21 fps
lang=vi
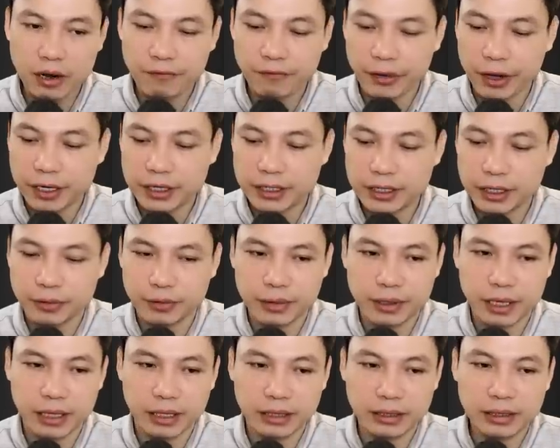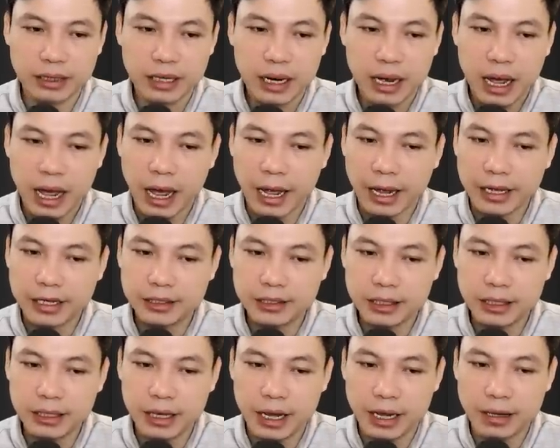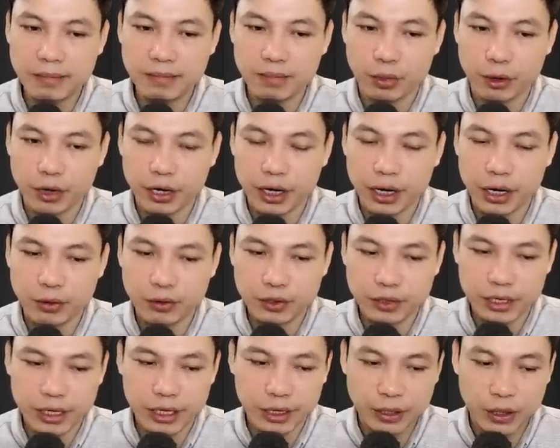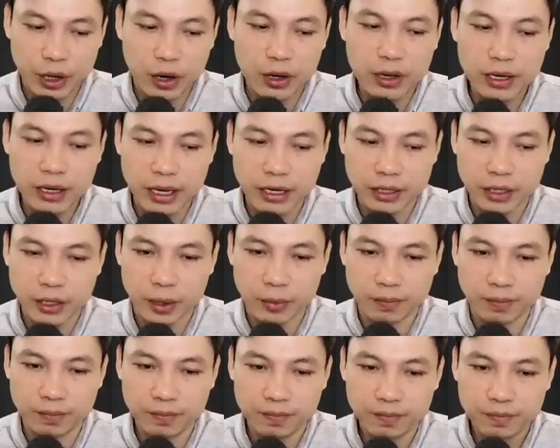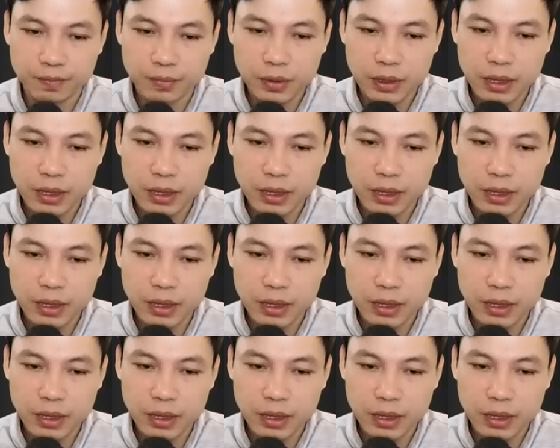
thì thầy Pháp Đồng dừng lại quan sát một lúc rồi nói với trưởng làng: